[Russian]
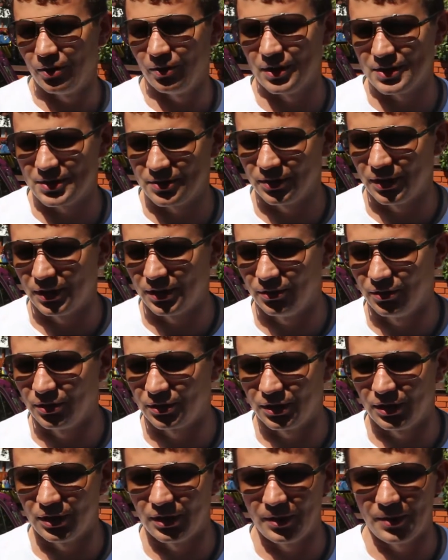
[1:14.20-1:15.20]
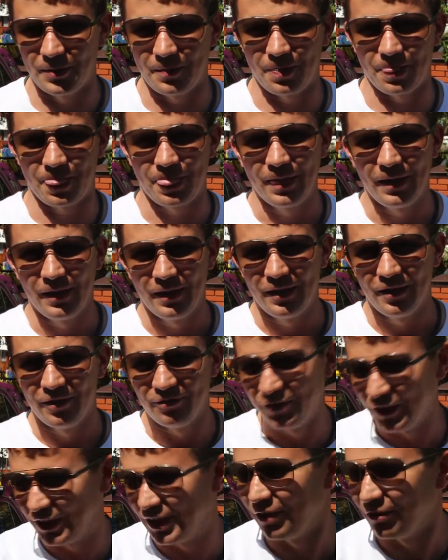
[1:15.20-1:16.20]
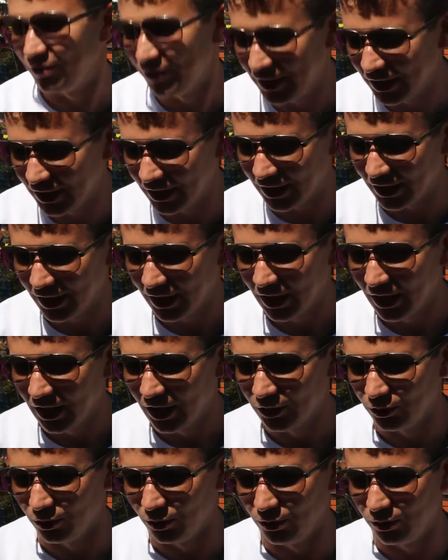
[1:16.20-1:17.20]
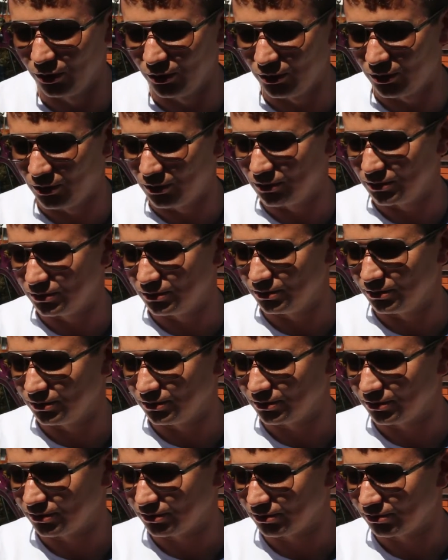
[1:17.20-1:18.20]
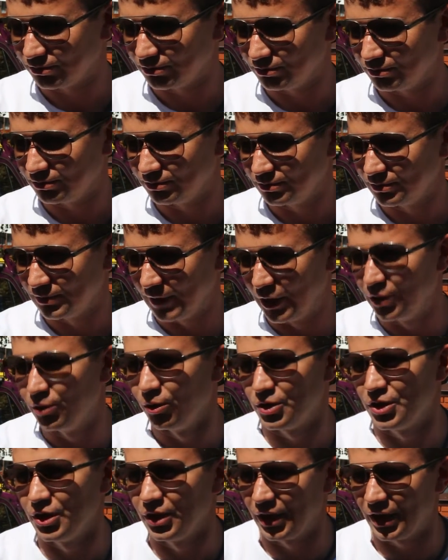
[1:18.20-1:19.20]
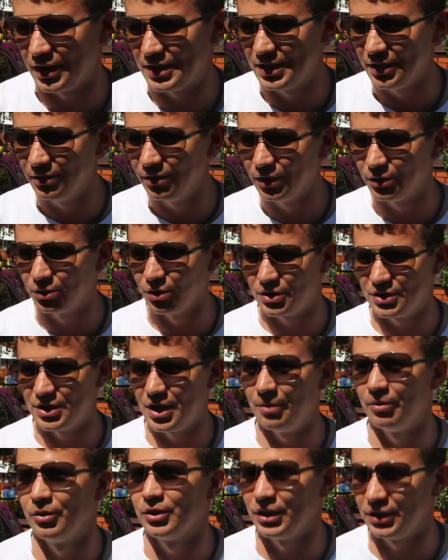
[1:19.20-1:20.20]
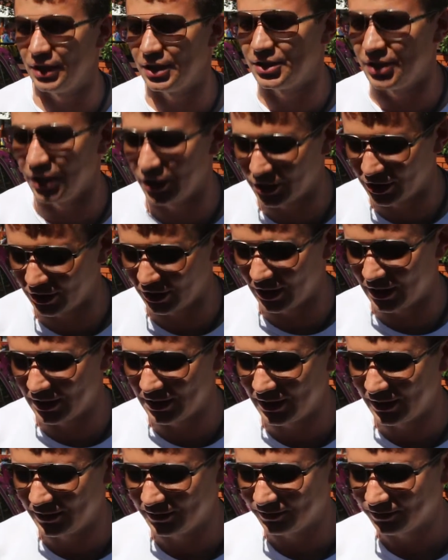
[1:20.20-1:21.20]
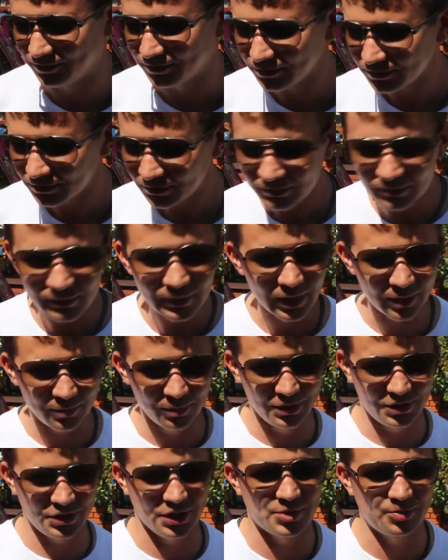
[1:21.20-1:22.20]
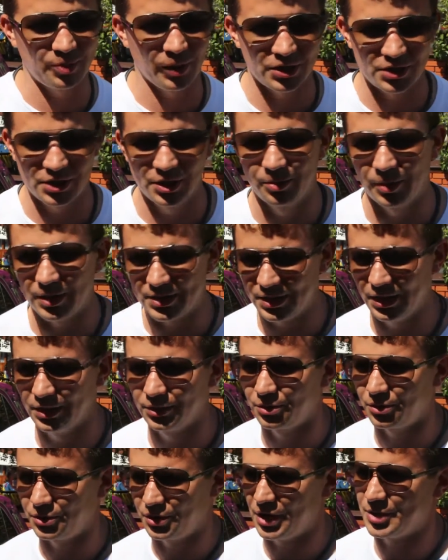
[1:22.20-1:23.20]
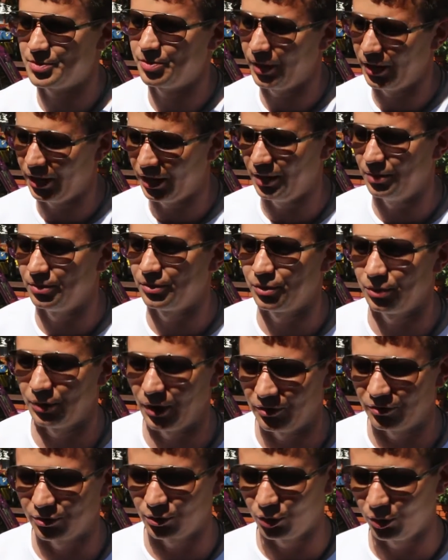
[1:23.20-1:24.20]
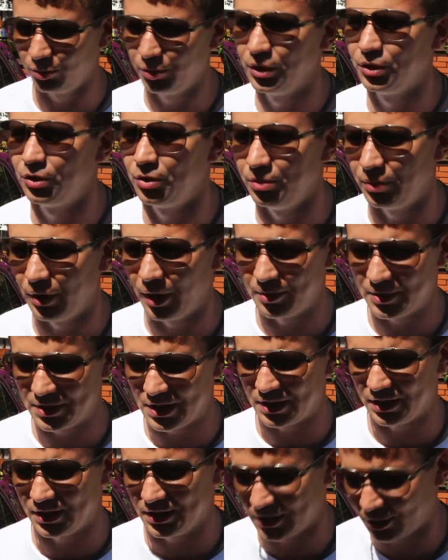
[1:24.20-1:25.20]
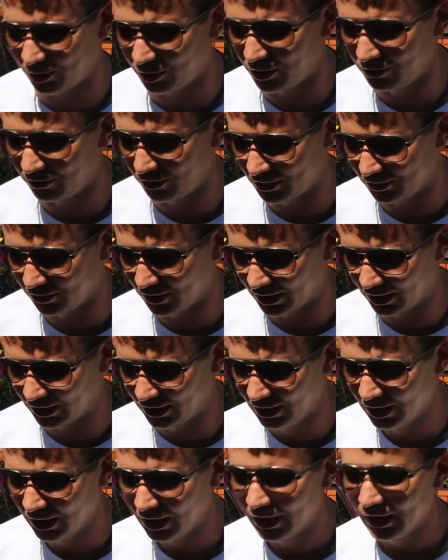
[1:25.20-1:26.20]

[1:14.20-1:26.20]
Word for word: у вас вот эти вот э, вековые, но они очень красивые, то есть нам вот это тешит нас. Мы сейчас прошли по центру, сейчас поедем куда-нибудь в глубинку, мы обязательно заходим во дворы,